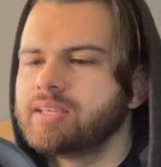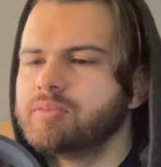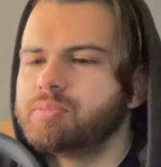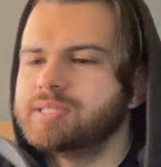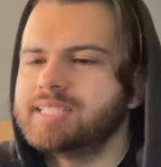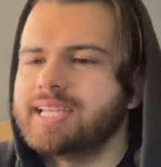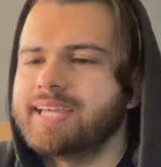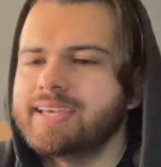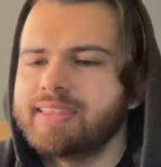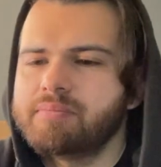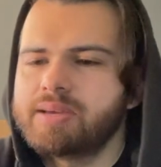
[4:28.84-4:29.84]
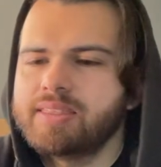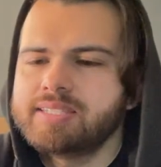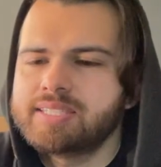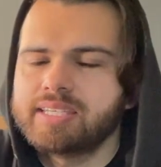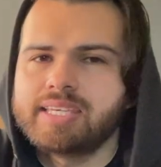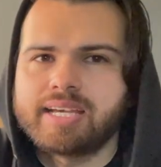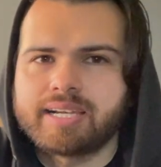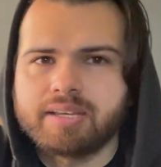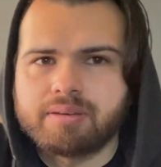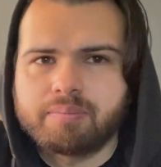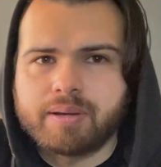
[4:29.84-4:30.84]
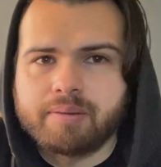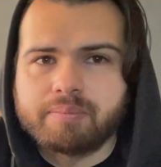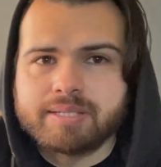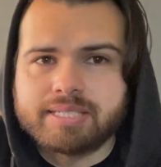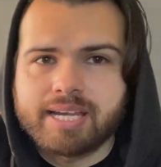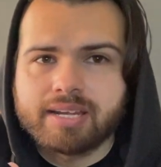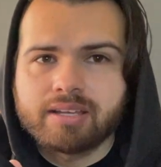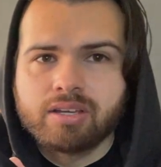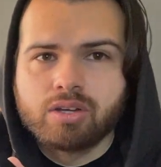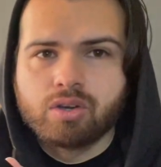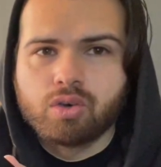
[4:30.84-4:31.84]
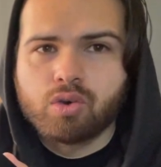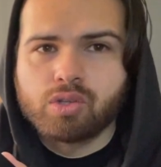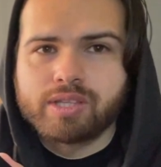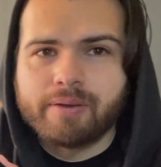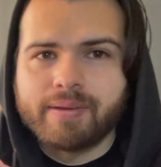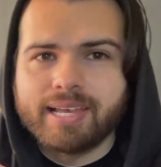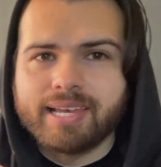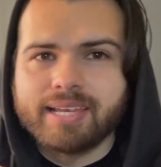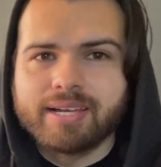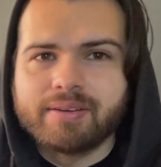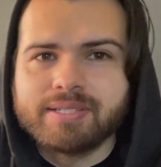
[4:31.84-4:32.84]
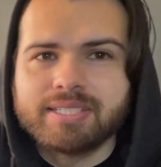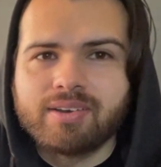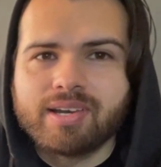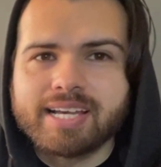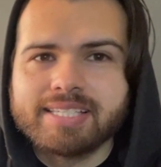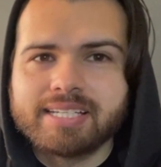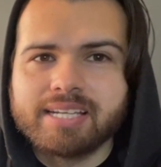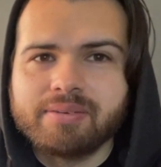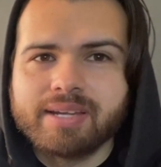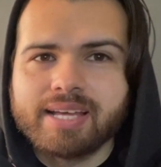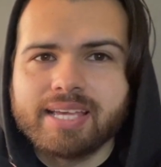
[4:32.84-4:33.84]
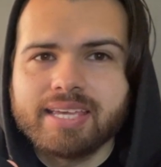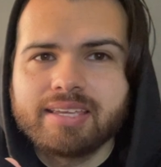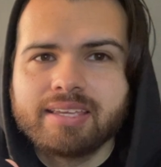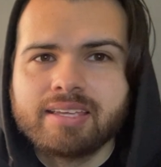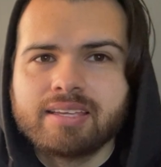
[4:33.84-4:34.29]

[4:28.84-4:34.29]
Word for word: pues la diadema dice aquí arriba para empezar JBL. A ver si lo alcanzan a ver ahí.